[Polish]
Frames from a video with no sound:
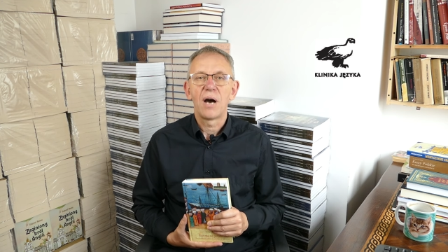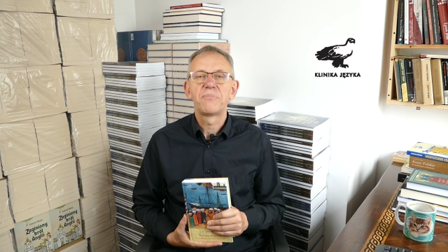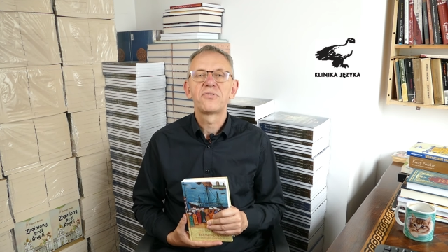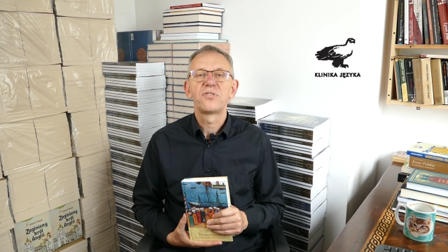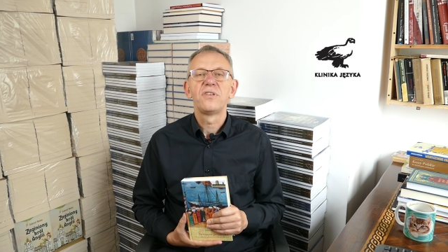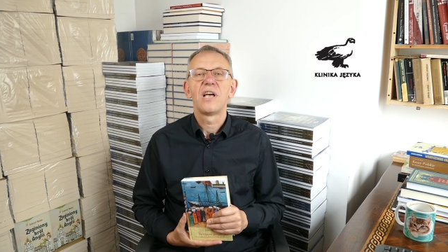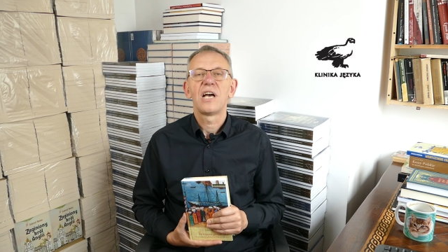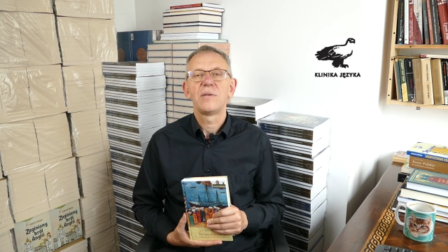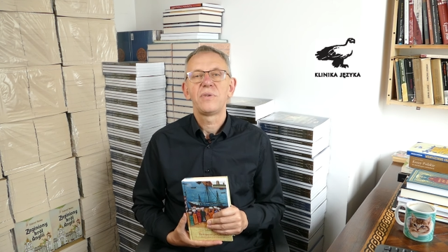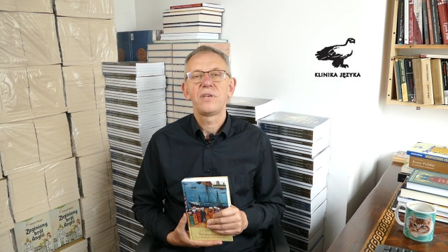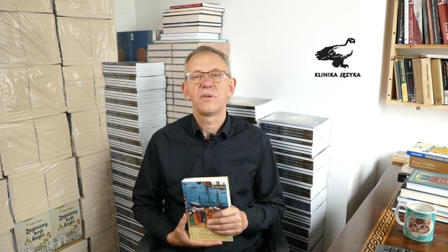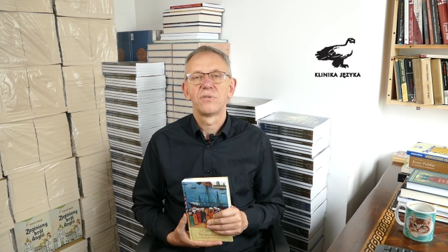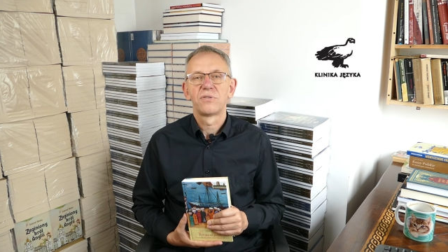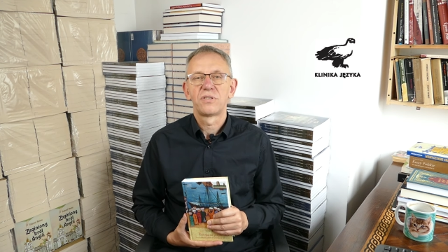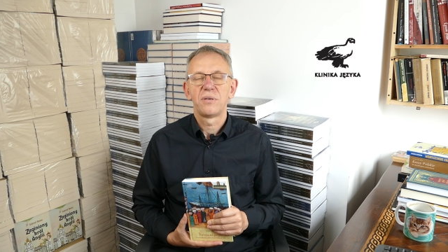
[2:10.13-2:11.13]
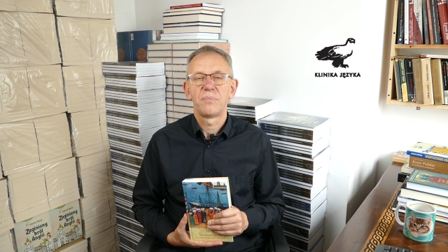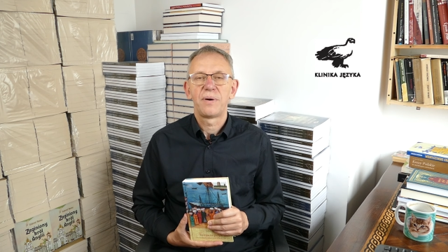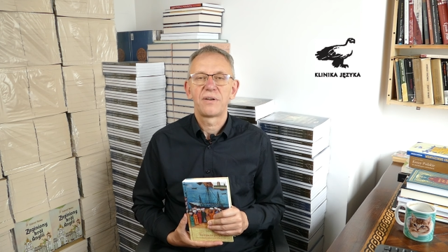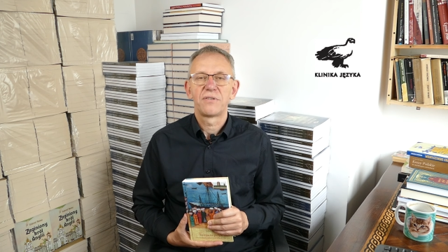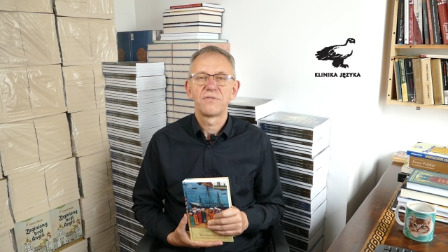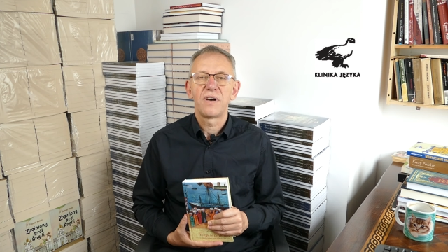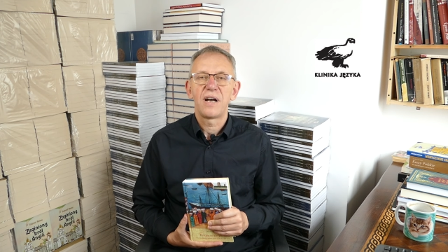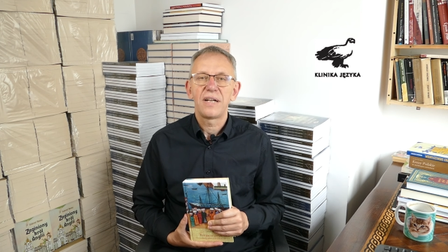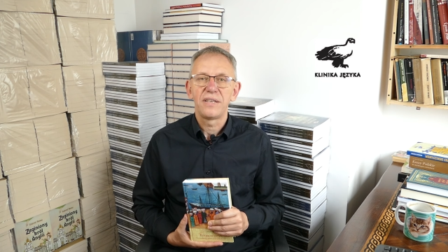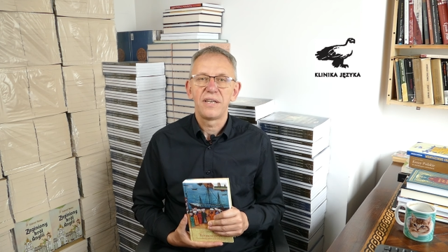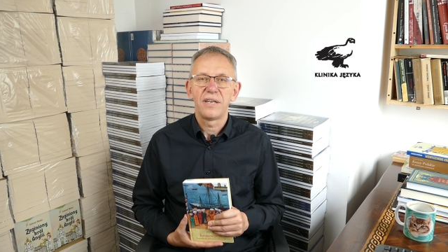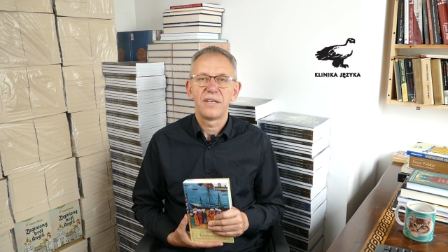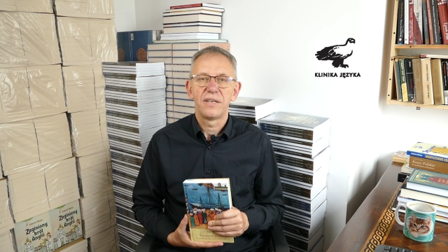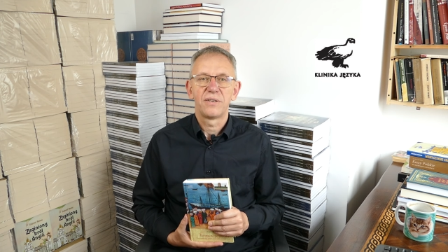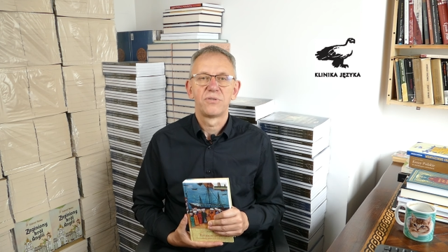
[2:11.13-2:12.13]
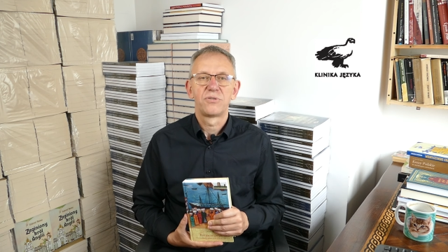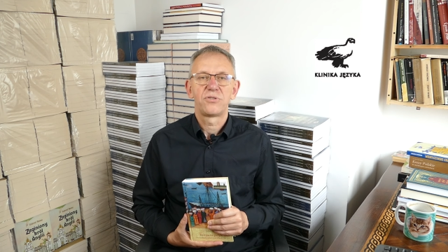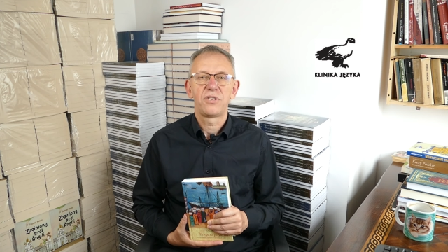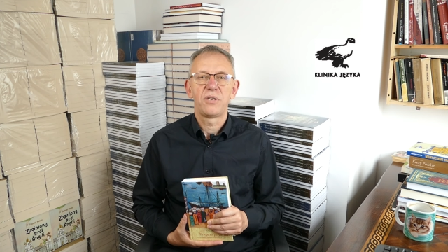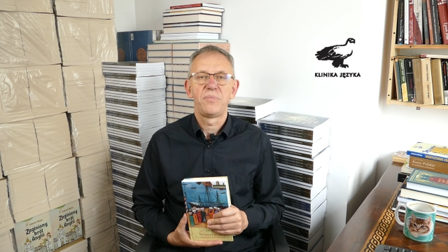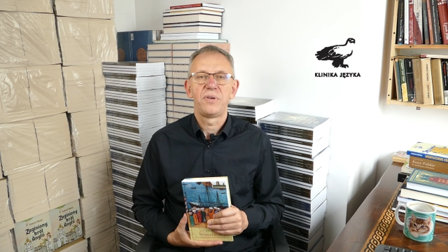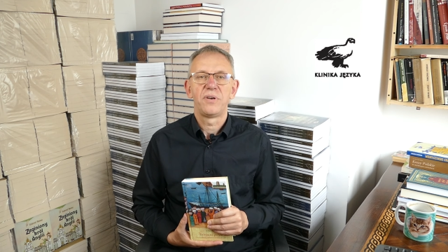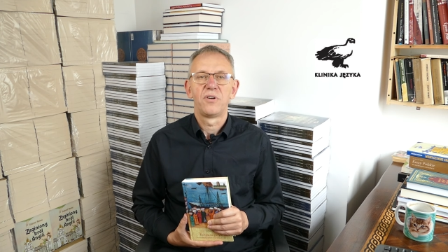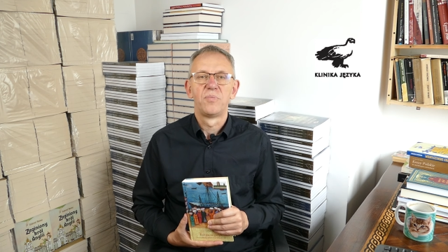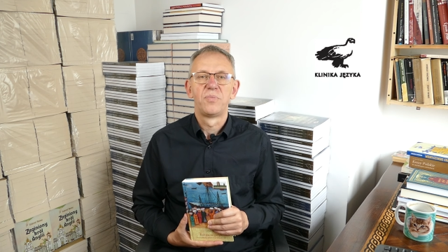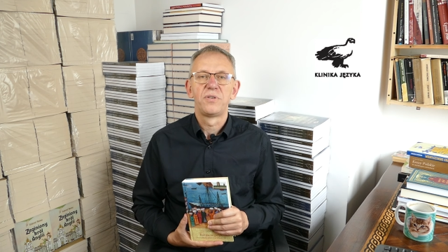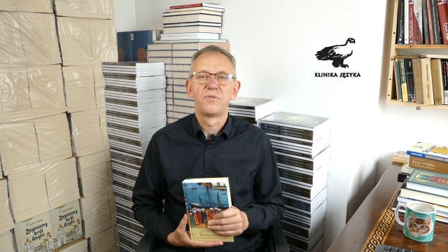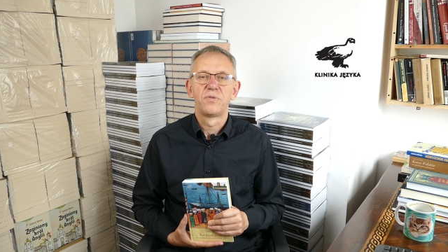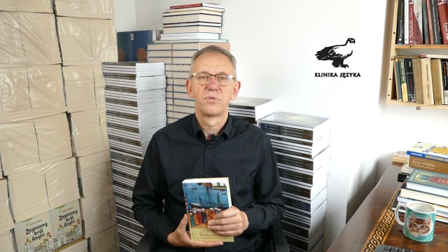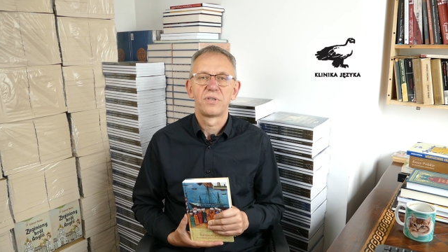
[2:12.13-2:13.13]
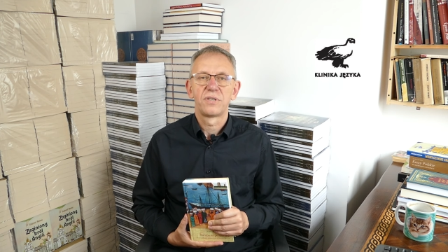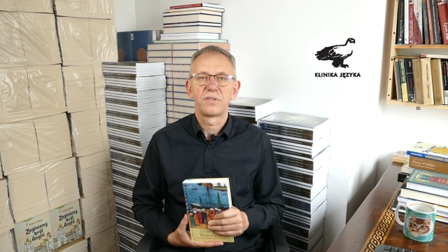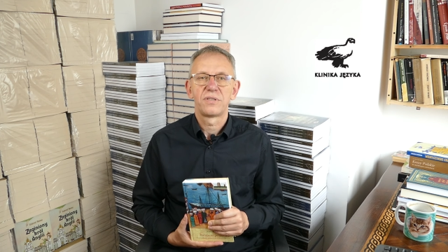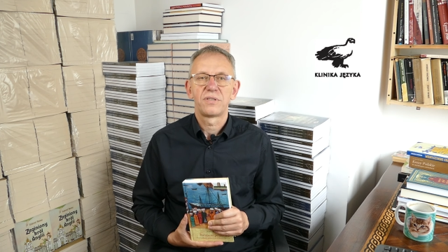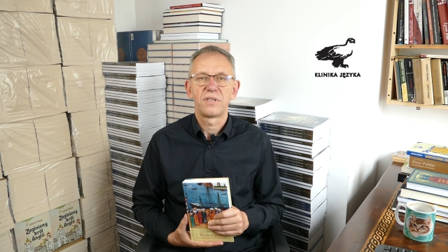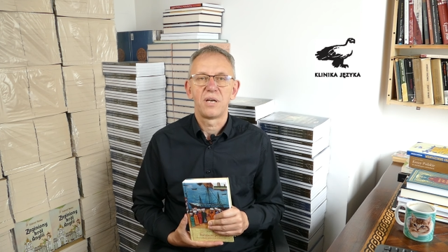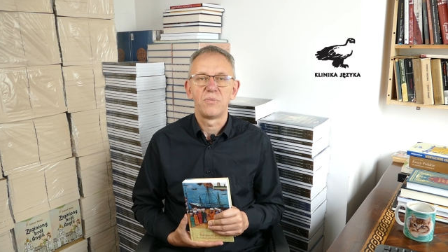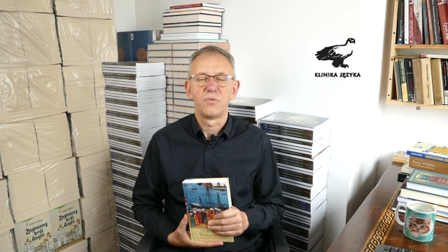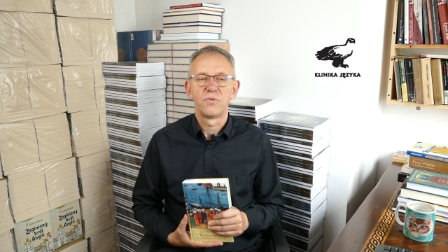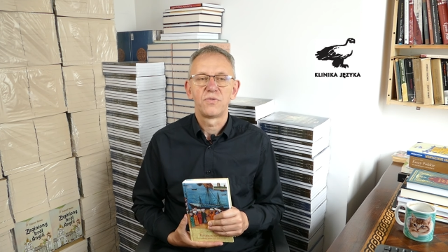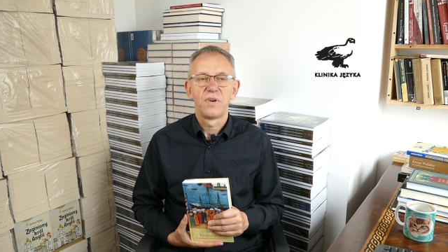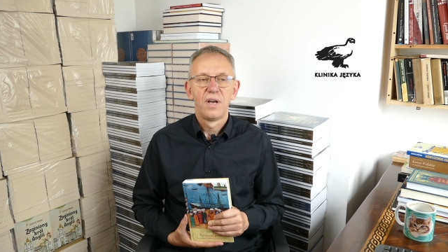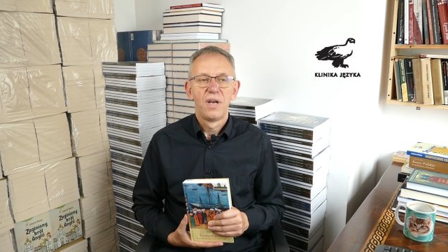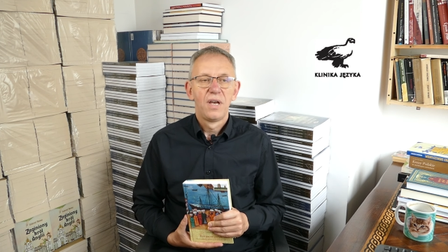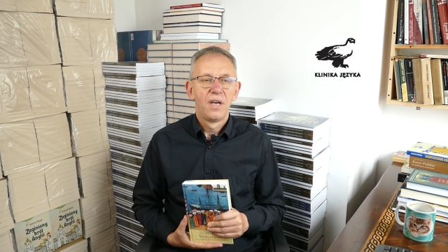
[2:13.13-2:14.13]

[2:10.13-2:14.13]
a przynajmniej odseparowanie od siebie obydwu tych systemów,